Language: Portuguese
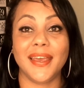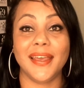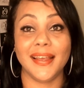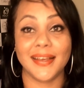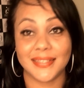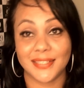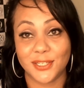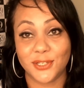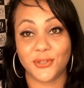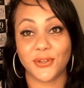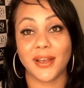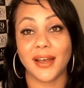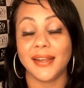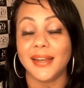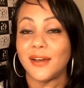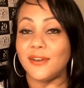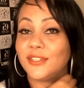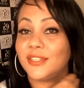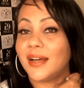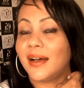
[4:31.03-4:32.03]
Quem assiste o
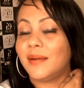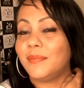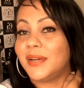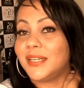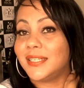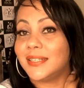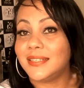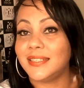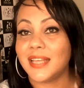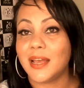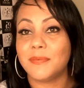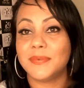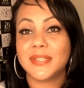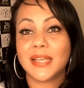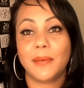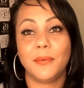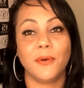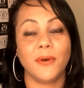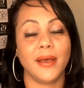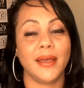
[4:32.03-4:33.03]
canal já há bastante tempo
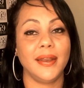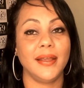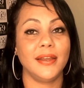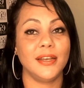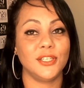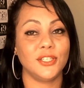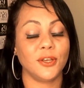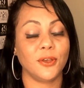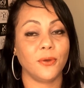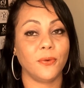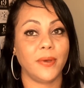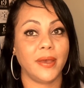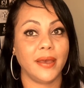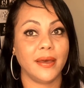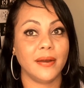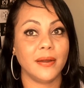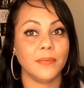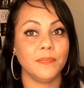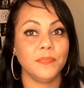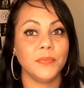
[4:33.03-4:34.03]
sabe qual era a igreja que eu
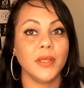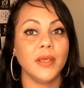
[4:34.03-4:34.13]
era.